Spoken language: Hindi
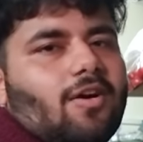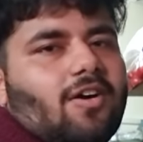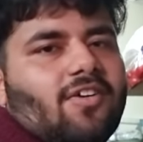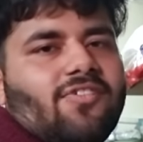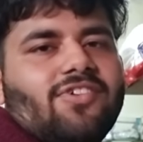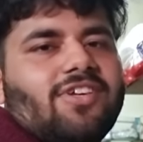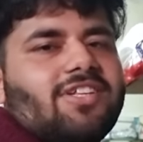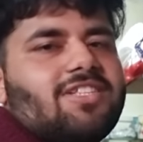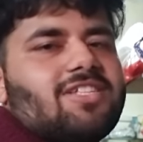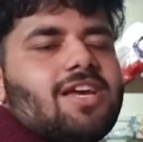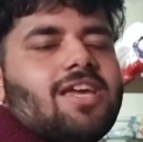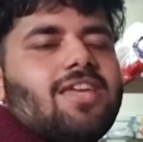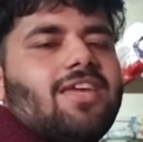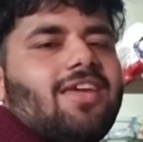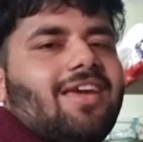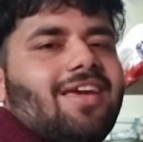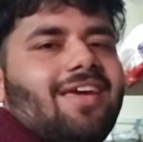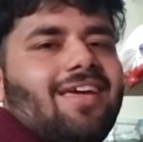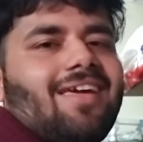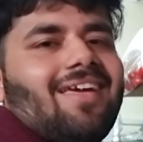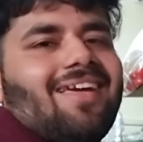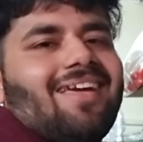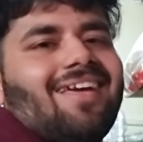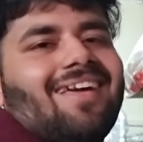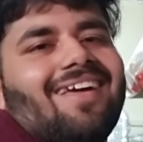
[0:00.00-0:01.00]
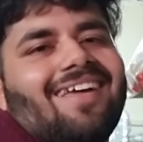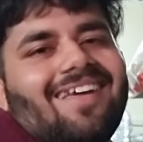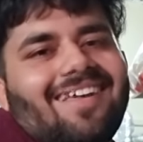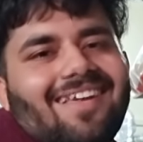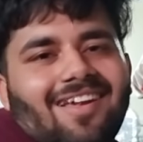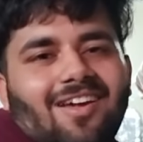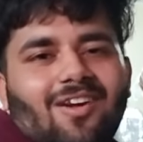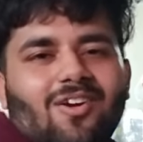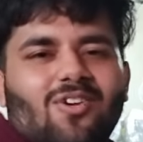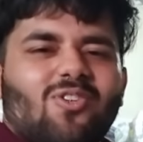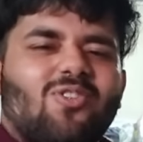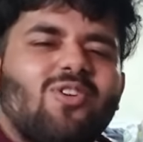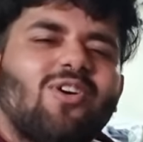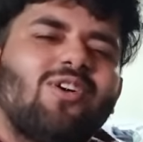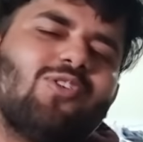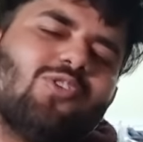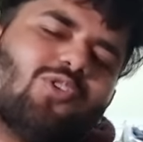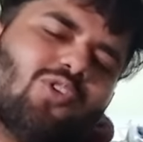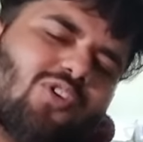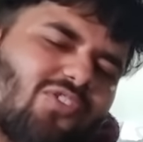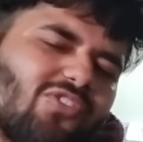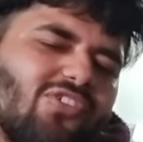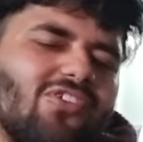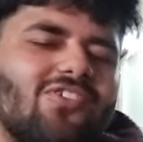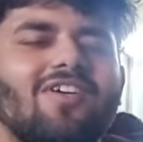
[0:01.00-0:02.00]
कॉफ़ी चाहिए कोई
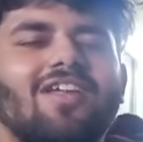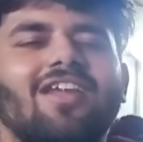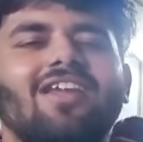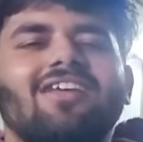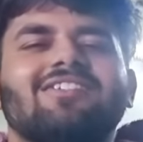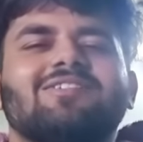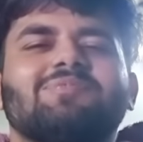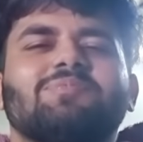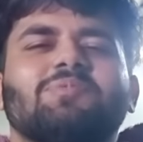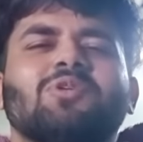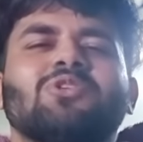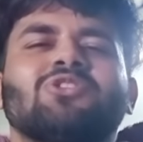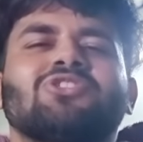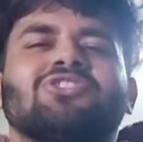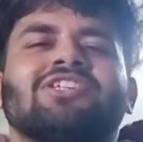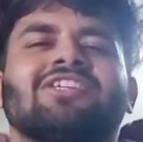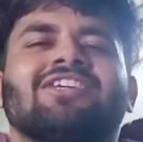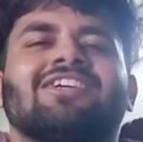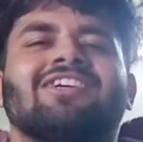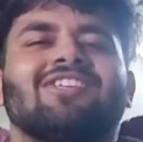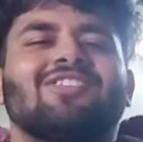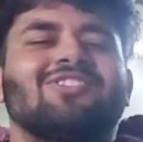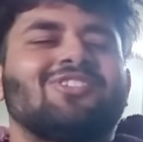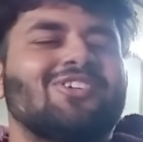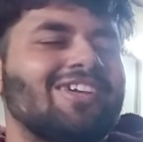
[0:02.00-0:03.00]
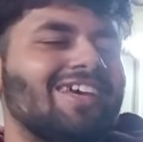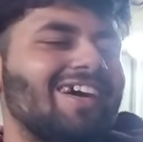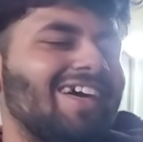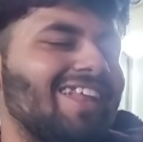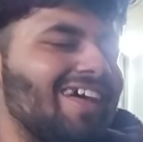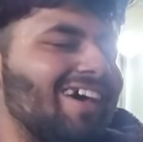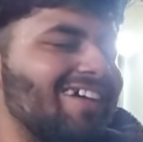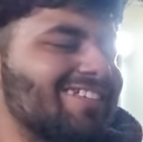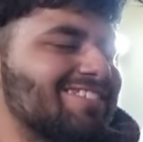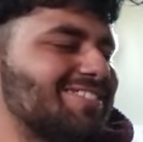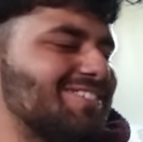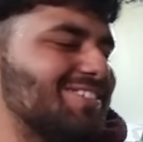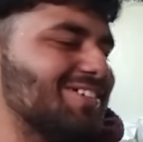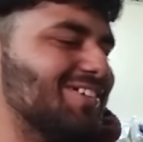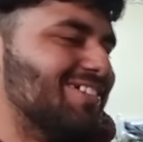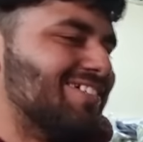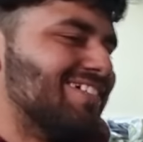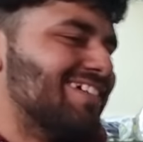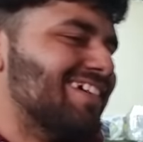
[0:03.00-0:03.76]
कॉफ़ी वाला ही स्पॉन्सर कर दो यार आज तो